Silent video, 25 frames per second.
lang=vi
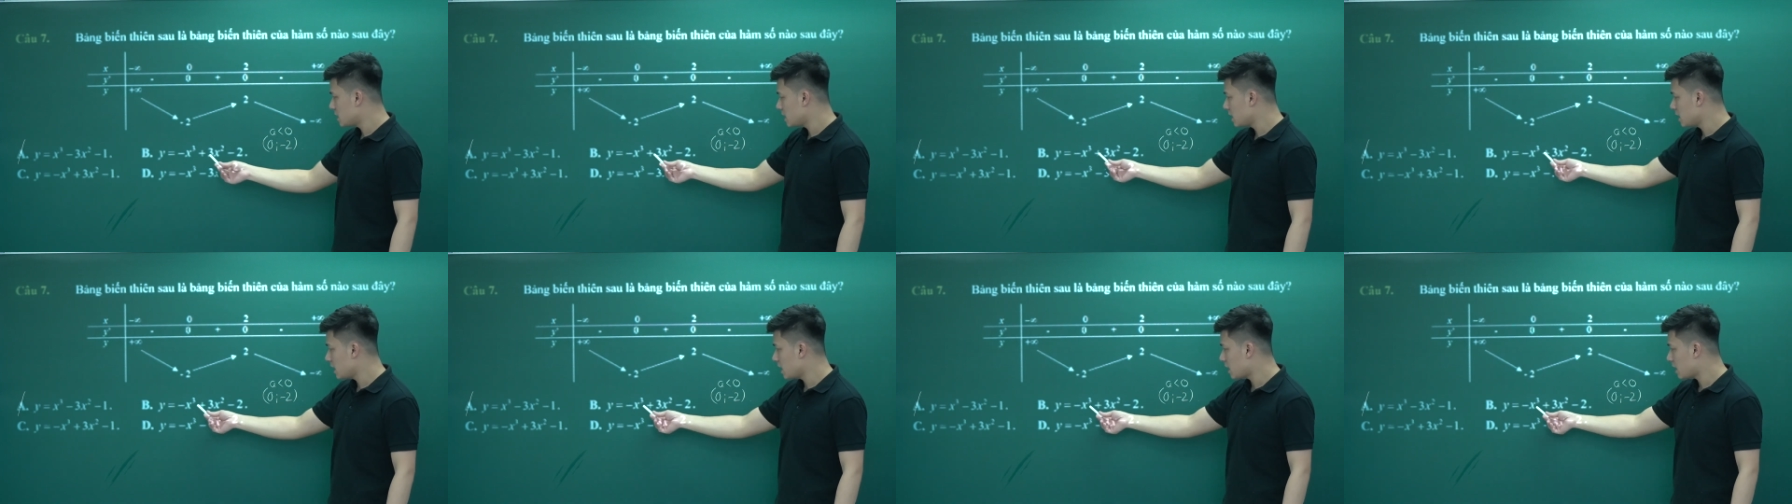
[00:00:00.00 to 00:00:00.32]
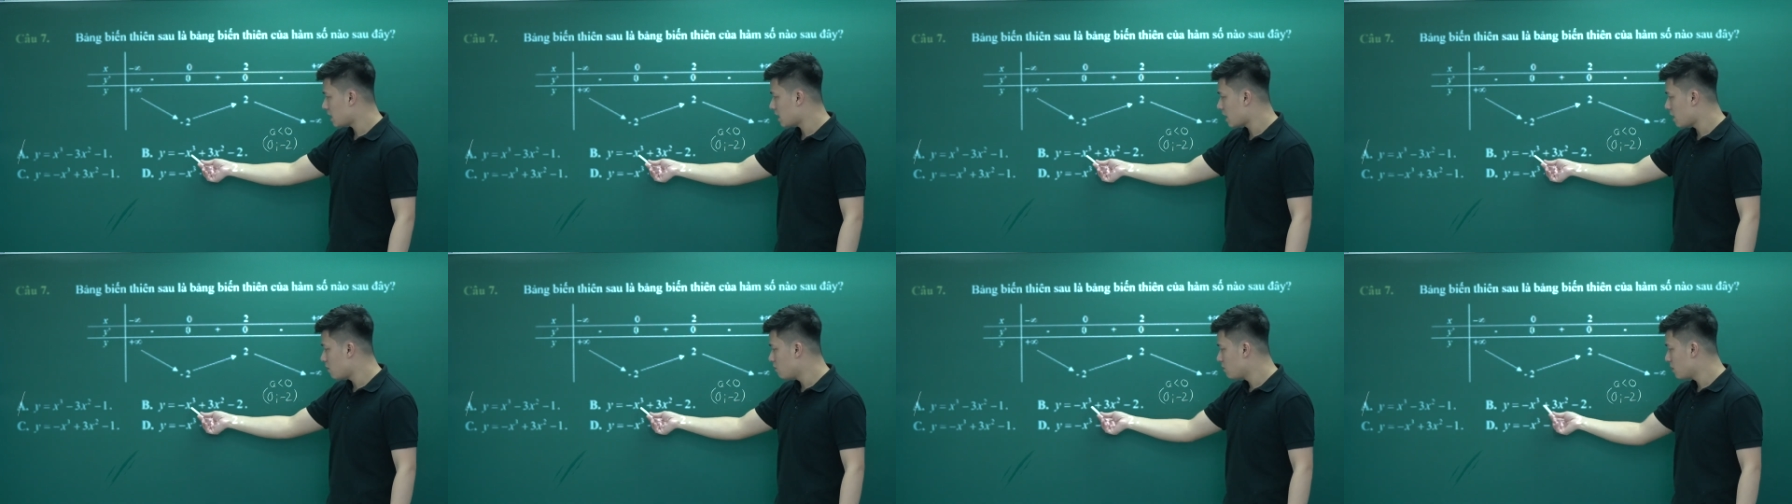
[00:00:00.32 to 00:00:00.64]
chính là
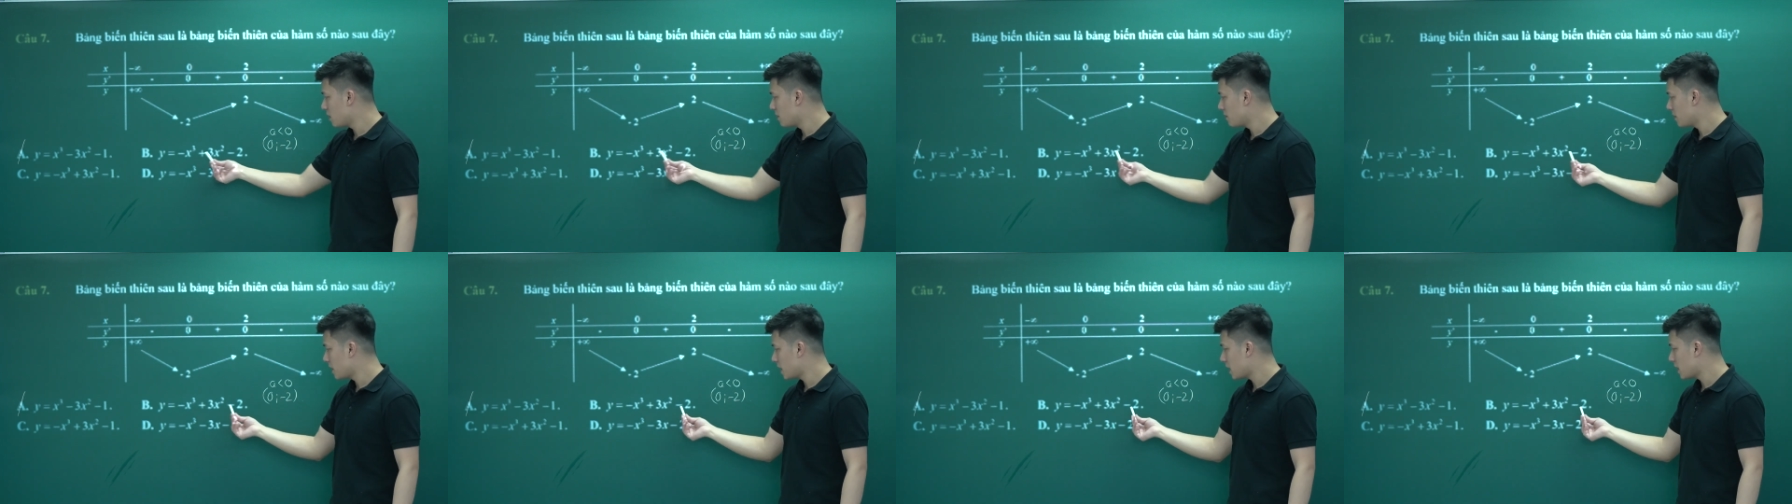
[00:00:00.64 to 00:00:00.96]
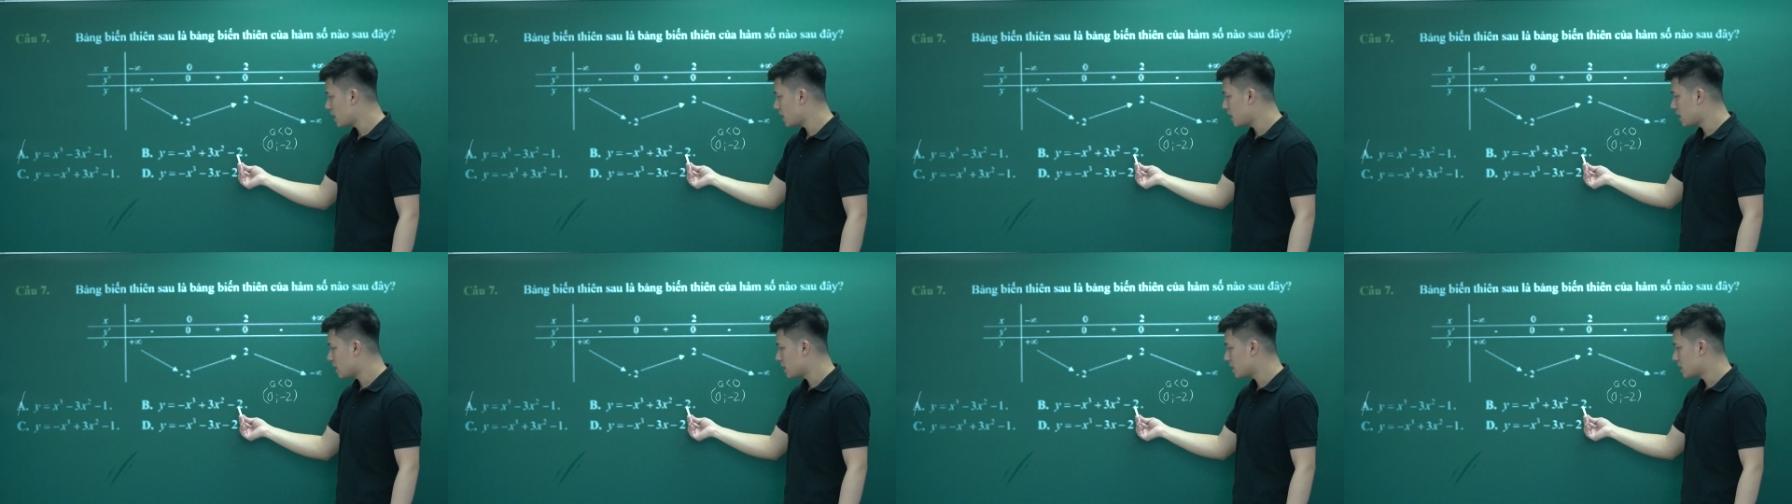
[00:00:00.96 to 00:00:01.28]
không âm
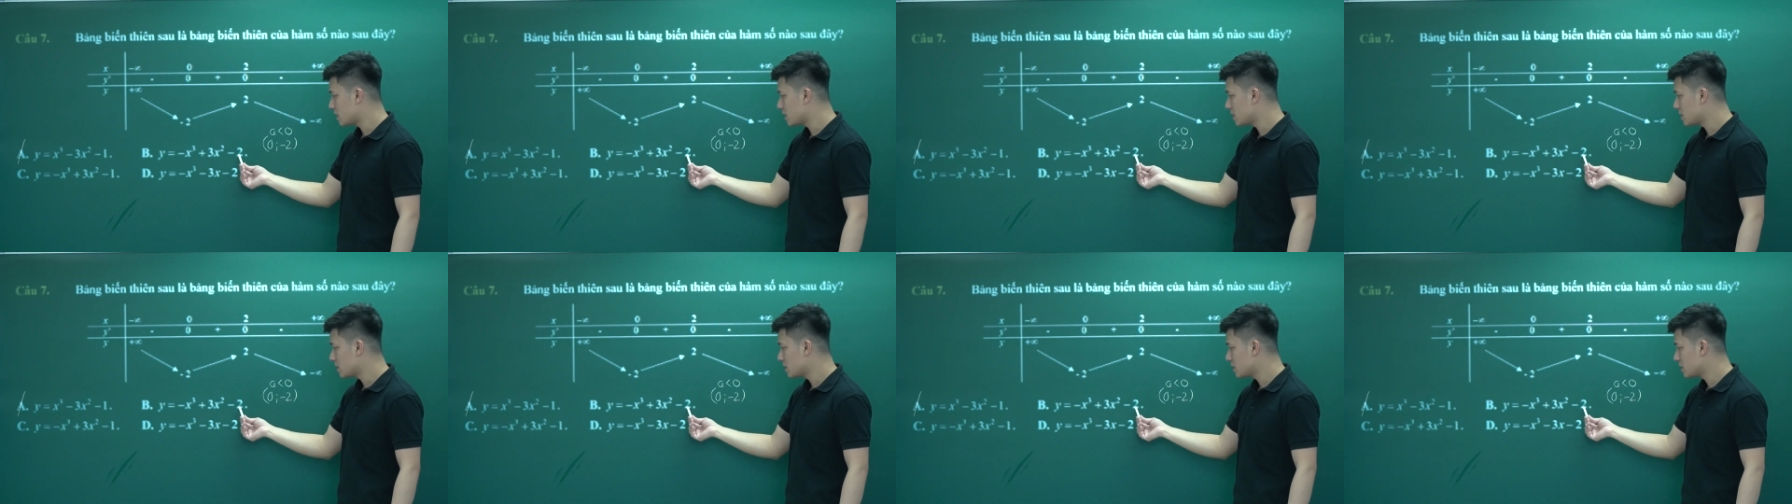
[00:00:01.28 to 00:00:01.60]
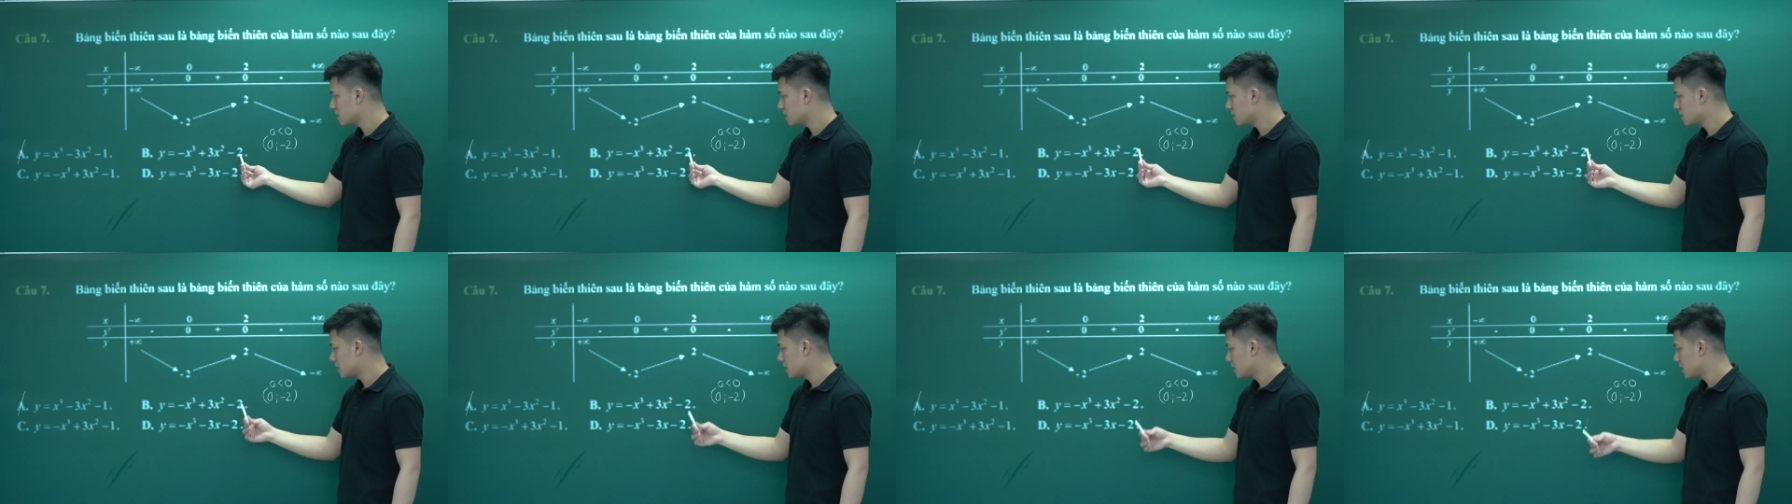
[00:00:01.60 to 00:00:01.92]
2 này
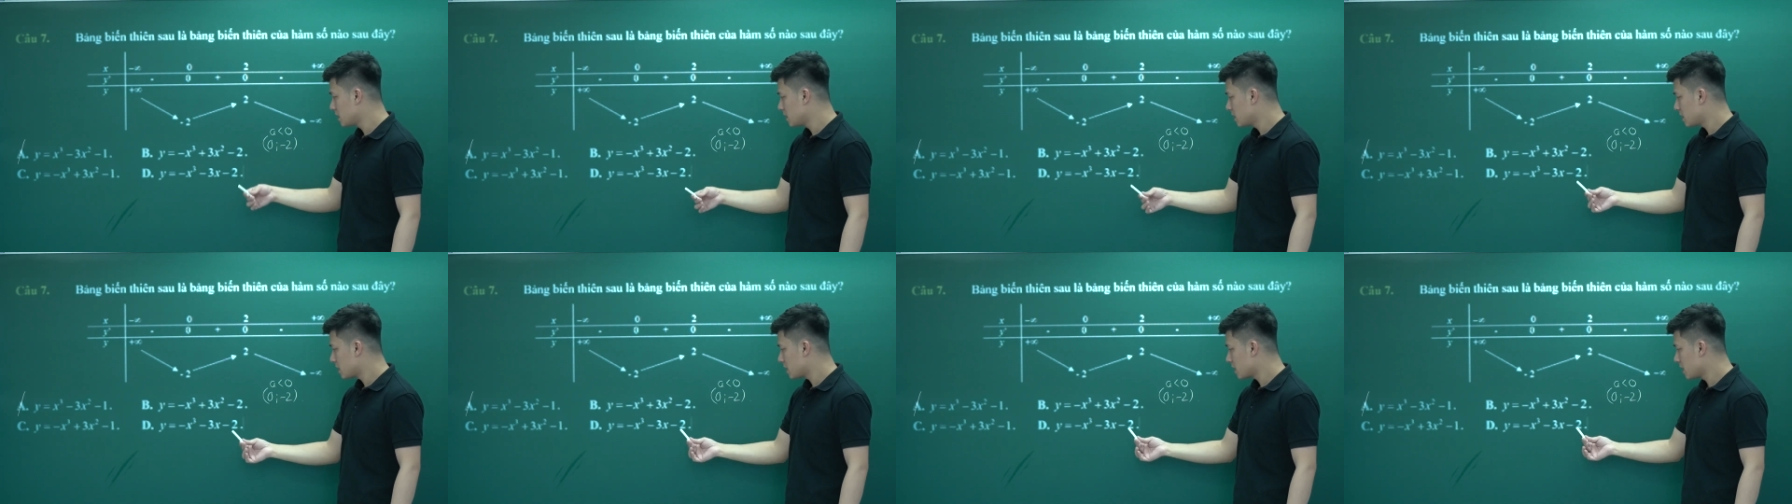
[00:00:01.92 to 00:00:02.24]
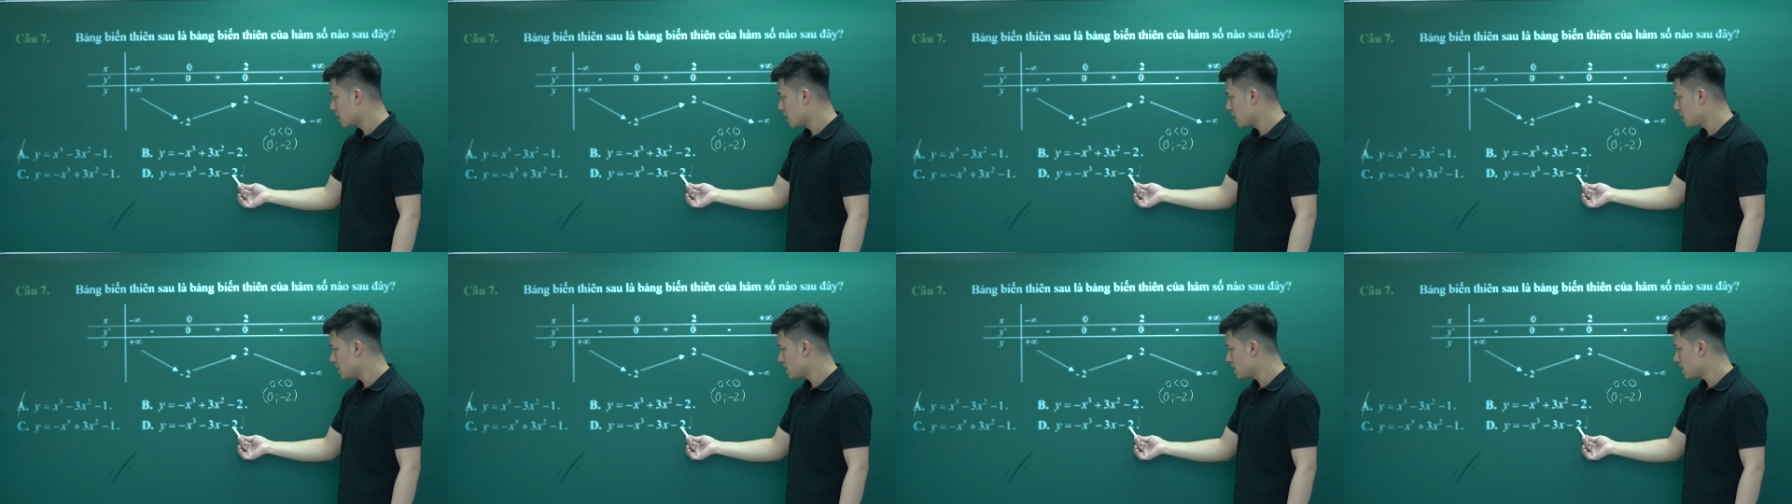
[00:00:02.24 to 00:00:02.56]

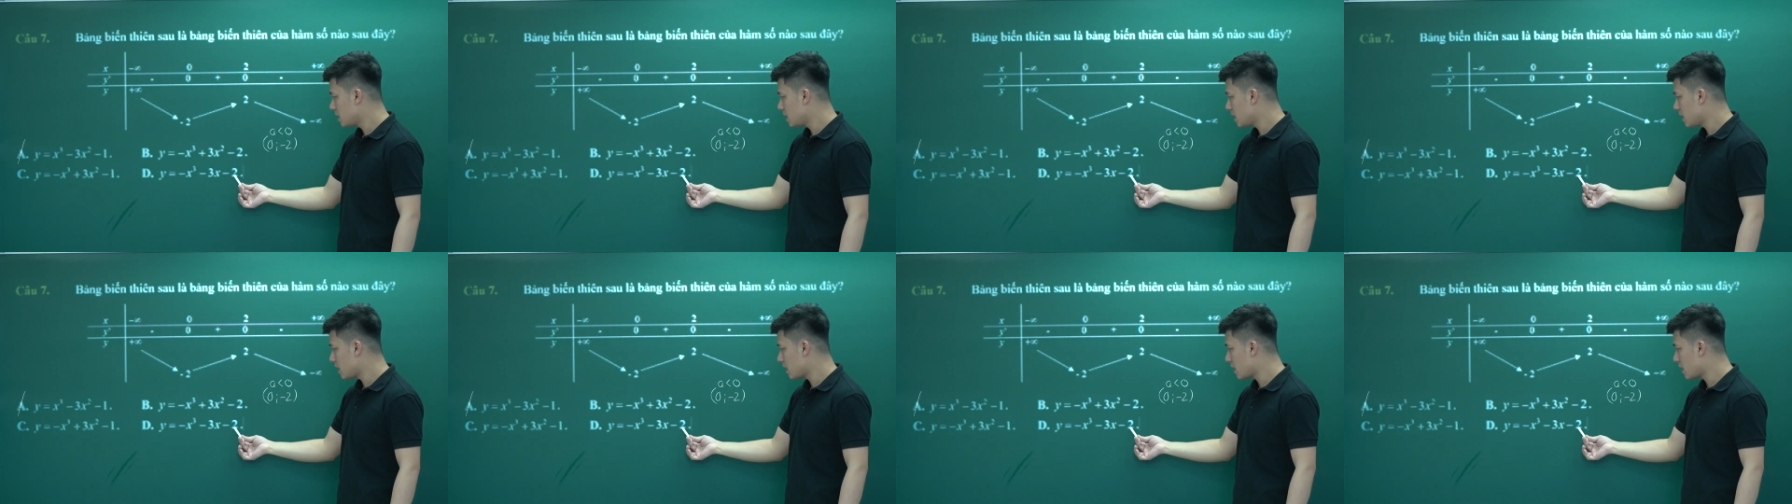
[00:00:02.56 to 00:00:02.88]
đây chính là